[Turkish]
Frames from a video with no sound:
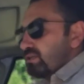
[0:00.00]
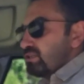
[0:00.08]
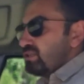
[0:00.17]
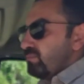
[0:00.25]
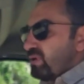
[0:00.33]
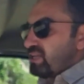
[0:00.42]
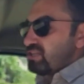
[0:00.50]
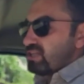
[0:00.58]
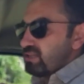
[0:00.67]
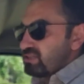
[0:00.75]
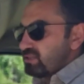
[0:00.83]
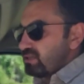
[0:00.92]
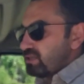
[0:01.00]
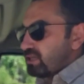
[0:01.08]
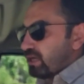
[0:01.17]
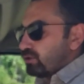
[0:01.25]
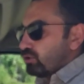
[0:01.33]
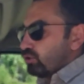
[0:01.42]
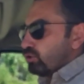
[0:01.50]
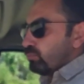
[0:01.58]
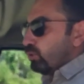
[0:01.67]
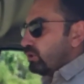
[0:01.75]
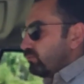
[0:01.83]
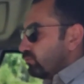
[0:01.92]
Şimdi ben çalıştırırken
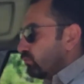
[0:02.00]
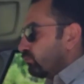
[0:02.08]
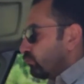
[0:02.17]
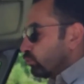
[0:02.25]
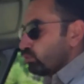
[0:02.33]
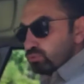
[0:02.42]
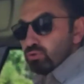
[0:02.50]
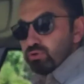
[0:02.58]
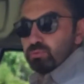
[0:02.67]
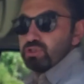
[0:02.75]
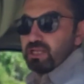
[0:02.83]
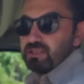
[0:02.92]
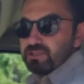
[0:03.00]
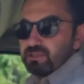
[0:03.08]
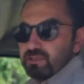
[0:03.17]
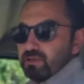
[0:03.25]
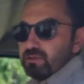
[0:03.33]
böyle vuruntulu mu çalıştı?